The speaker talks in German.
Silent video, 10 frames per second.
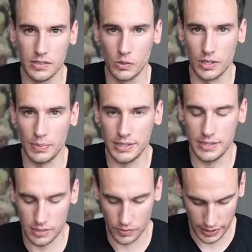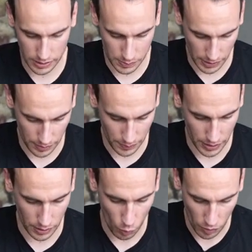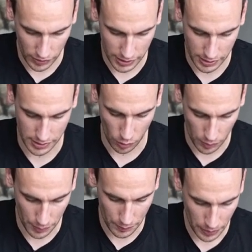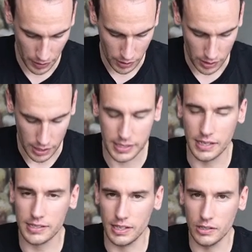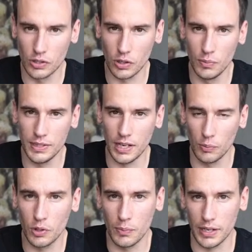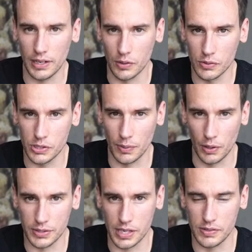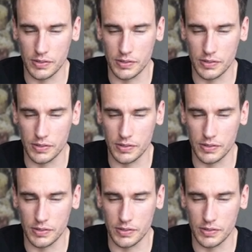So, der PC ist soweit erstmal oberflächlich sauber. Es geht jetzt eigentlich nur darum, die Hauptkomponenten auszubauen. Das heißt.